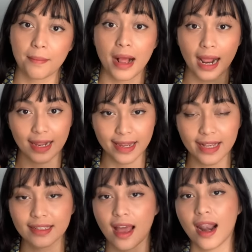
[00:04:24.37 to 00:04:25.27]

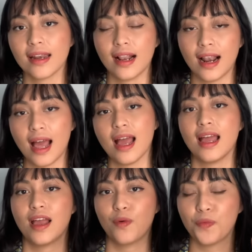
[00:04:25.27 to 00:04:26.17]
Makanya sekarang
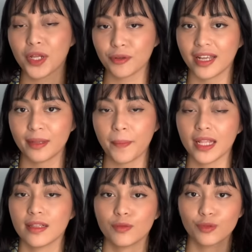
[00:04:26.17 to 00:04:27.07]
adalah waktu yang
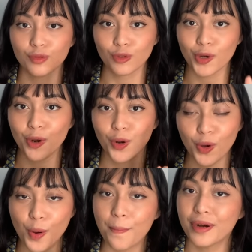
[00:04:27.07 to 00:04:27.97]
tepat untuk
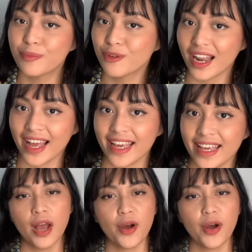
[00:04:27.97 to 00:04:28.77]
lo memulai.